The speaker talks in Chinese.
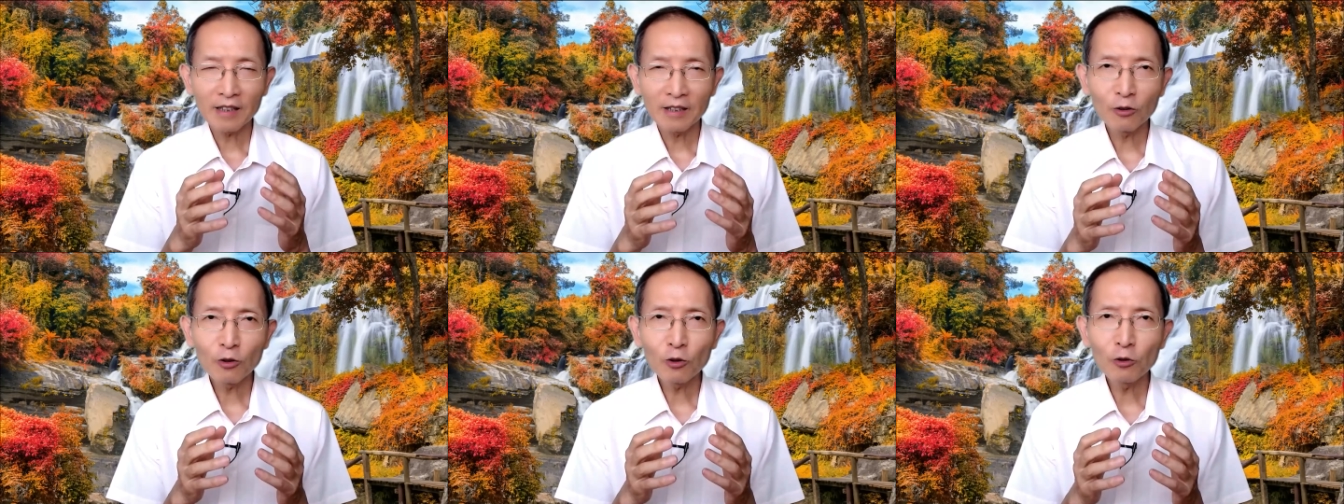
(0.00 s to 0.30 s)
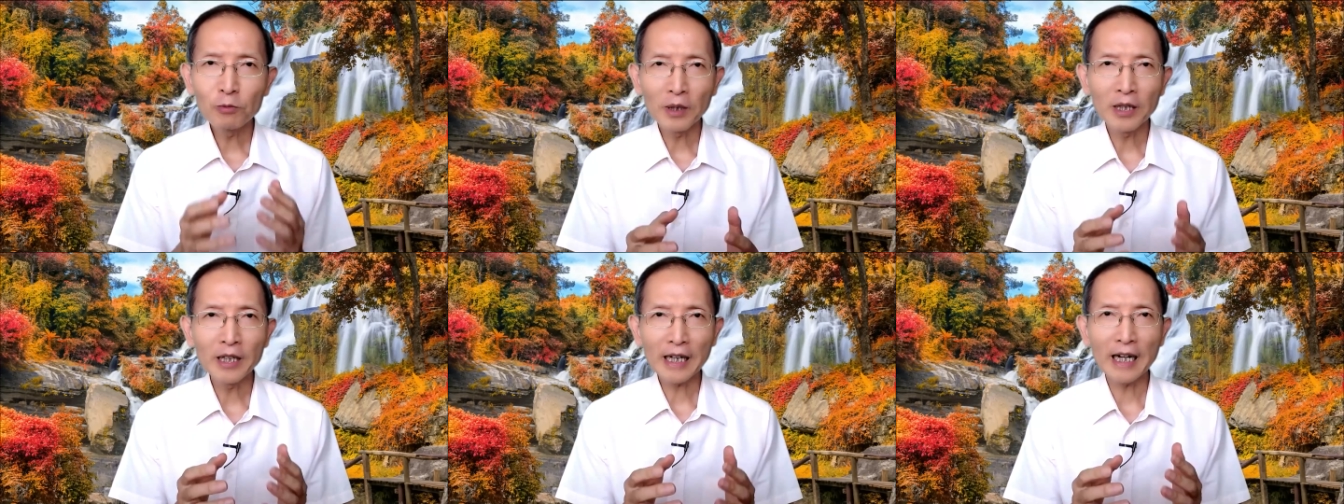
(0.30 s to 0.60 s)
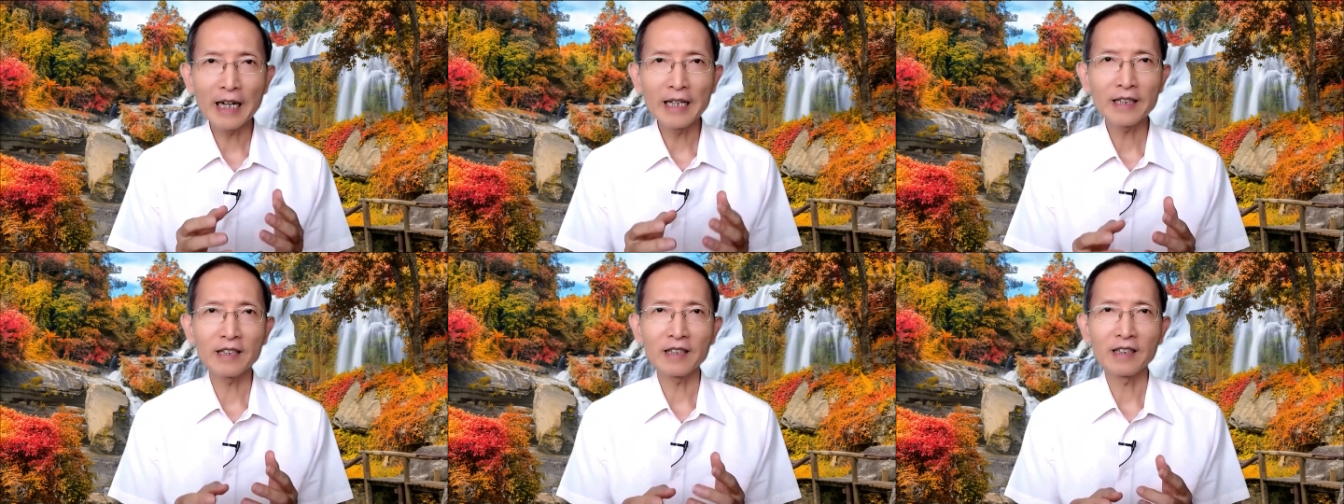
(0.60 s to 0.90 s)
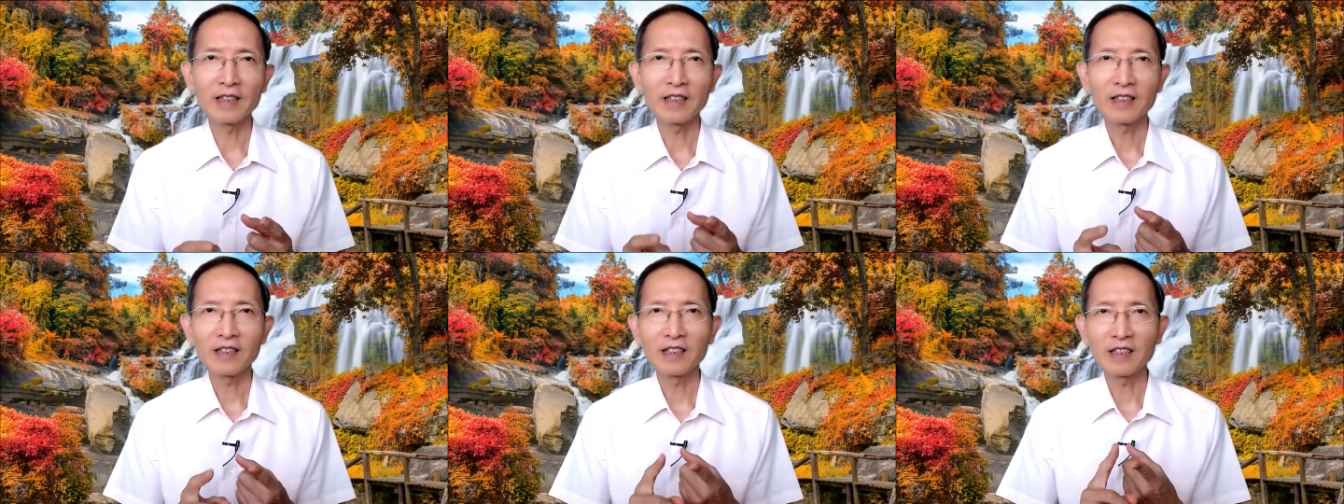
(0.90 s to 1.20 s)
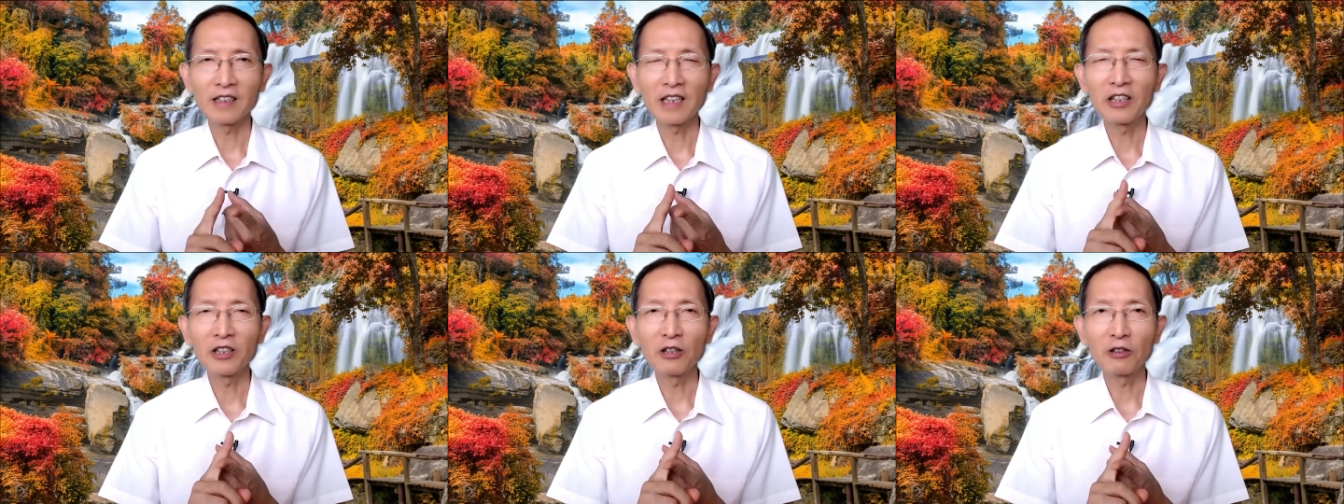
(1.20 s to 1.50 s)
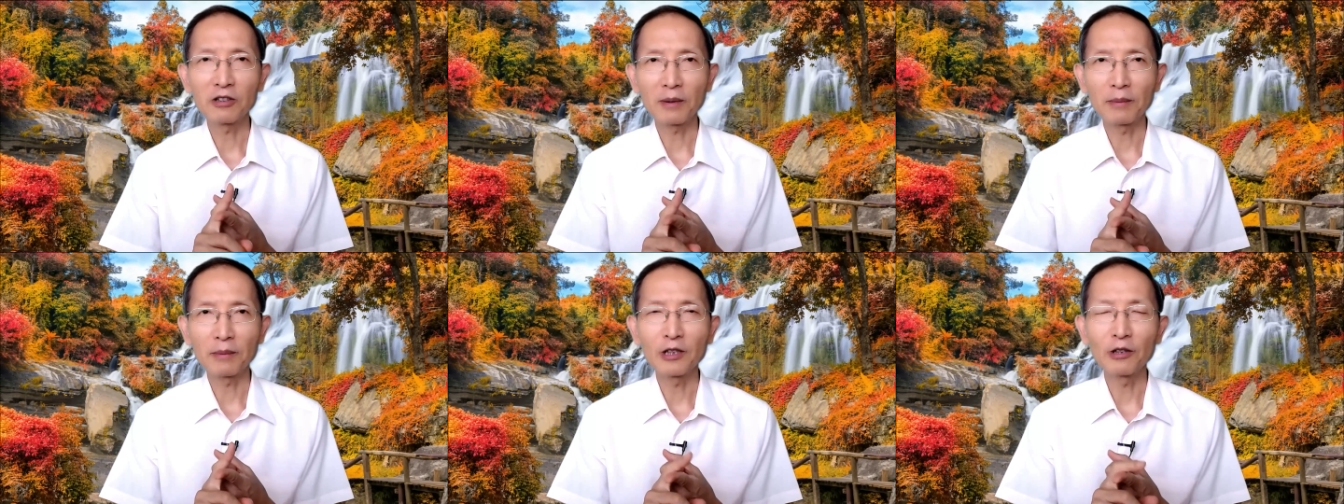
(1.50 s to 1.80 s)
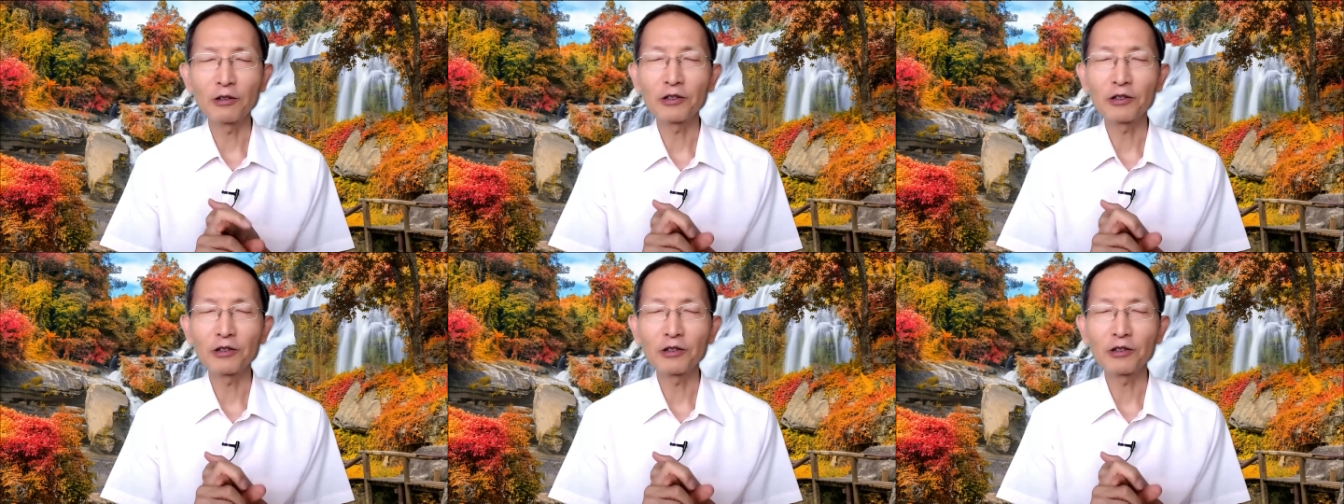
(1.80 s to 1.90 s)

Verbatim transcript: 入门的开始是先有什么？